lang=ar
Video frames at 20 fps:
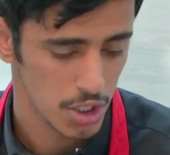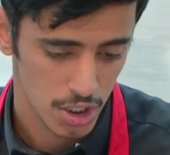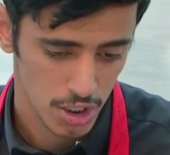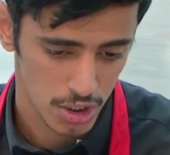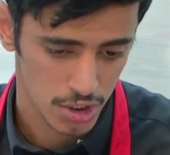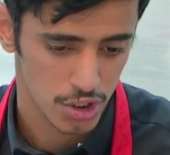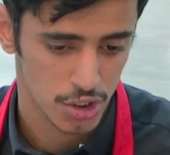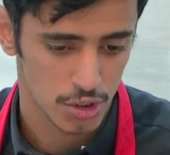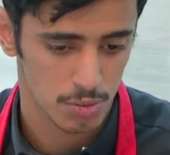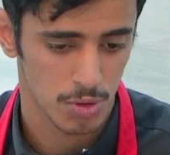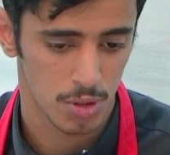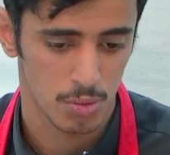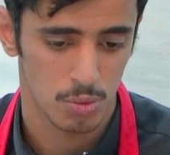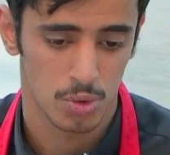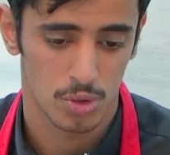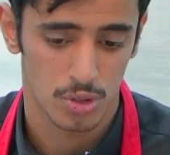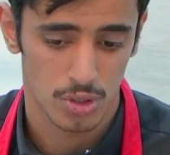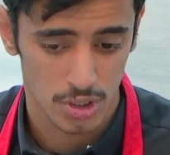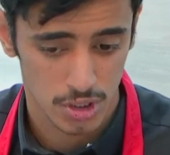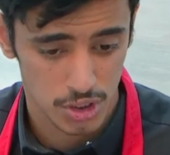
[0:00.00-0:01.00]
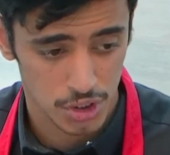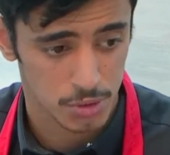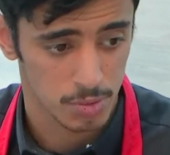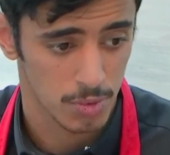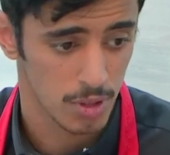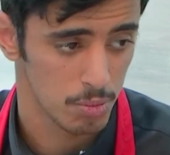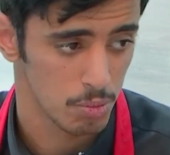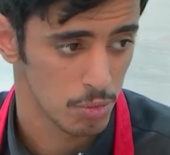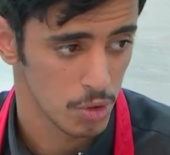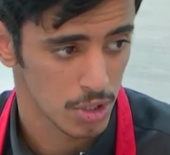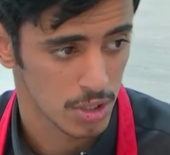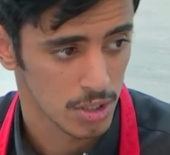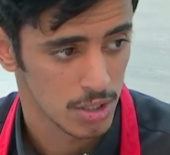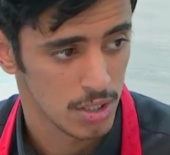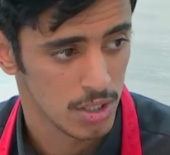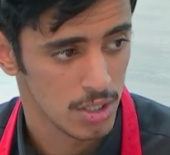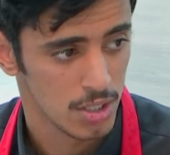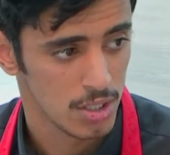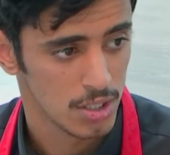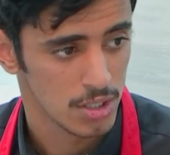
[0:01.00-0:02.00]
اجلس مع ابوك اجلس مع امك
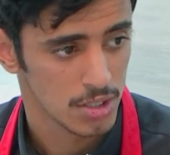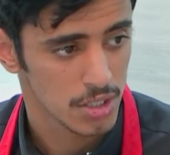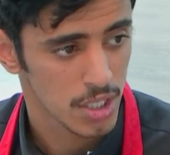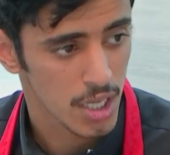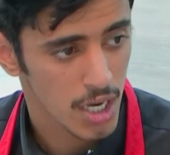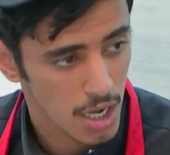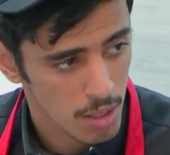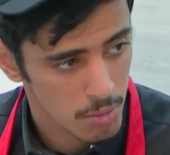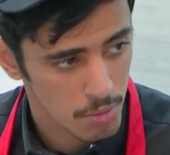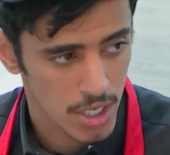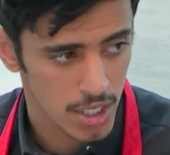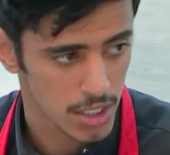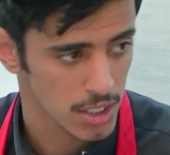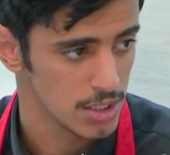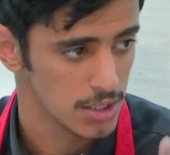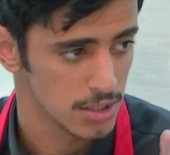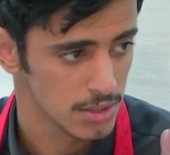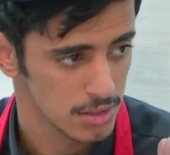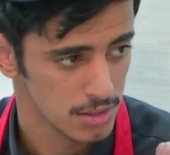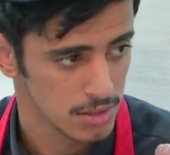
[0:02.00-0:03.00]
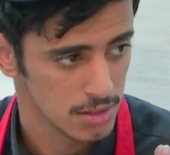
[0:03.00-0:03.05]
تراهم رايحين